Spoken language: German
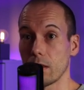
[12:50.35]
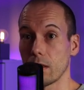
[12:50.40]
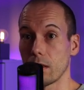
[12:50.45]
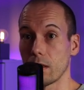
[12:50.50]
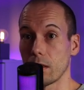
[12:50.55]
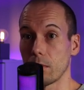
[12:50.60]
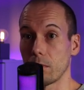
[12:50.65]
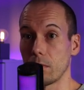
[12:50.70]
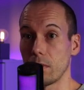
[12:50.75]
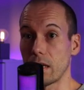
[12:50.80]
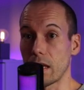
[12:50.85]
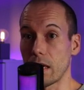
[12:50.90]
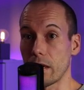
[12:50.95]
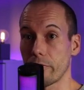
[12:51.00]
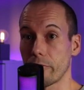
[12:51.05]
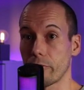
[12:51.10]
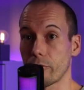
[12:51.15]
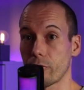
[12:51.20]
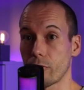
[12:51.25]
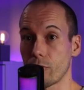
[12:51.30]
ähm,
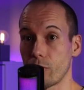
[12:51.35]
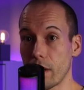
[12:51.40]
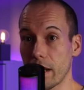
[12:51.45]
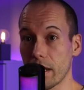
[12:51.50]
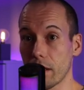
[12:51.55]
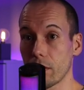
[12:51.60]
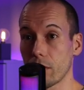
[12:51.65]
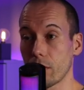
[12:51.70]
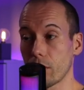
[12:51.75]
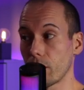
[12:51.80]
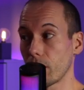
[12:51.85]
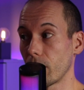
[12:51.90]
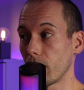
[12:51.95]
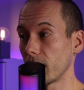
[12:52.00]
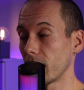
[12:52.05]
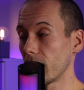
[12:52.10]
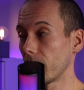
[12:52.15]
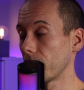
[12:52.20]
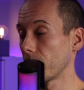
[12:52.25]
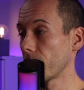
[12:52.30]
live cracken
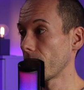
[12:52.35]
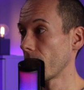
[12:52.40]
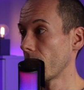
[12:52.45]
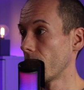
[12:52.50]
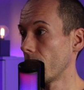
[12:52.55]
können,